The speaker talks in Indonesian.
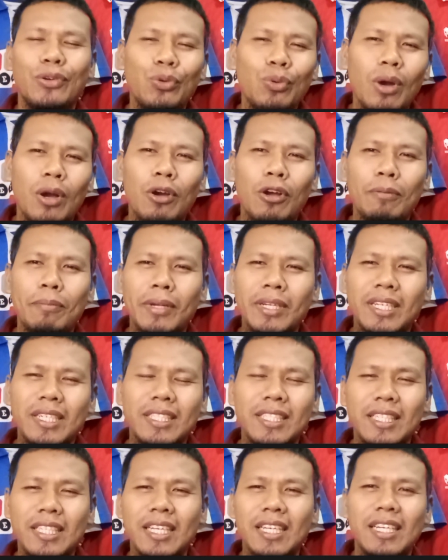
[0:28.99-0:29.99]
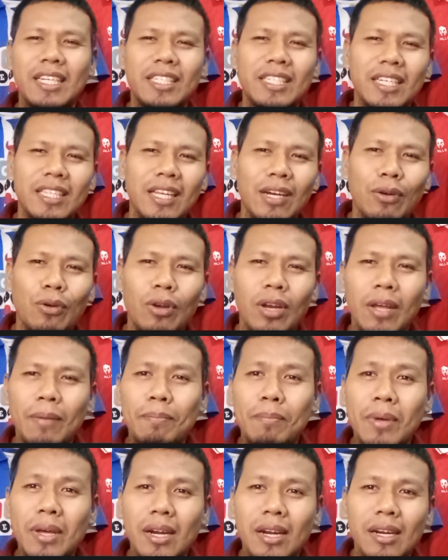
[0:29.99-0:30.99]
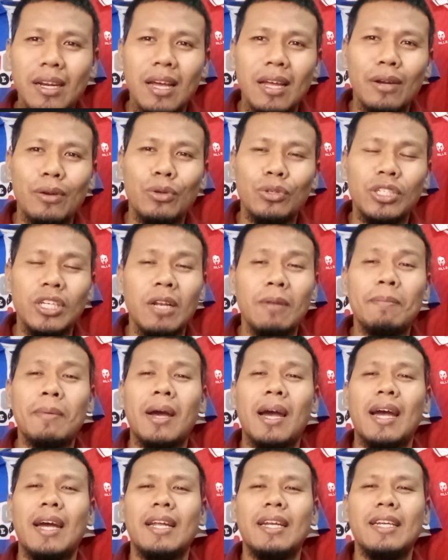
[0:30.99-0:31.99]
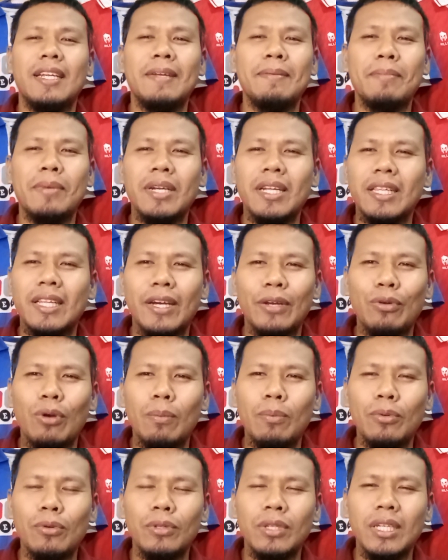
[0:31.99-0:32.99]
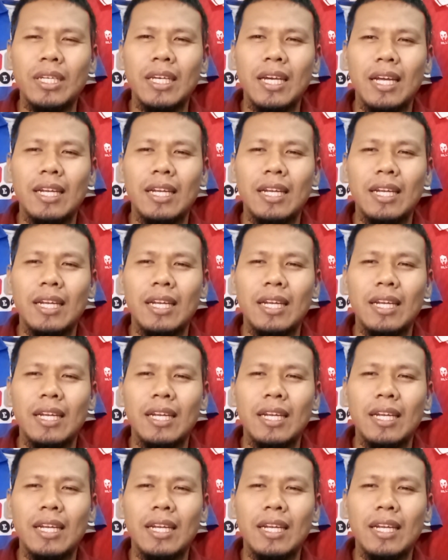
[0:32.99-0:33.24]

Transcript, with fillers: Dua gol Manchester City dicetak oleh Bernardo Silva di menit ke-23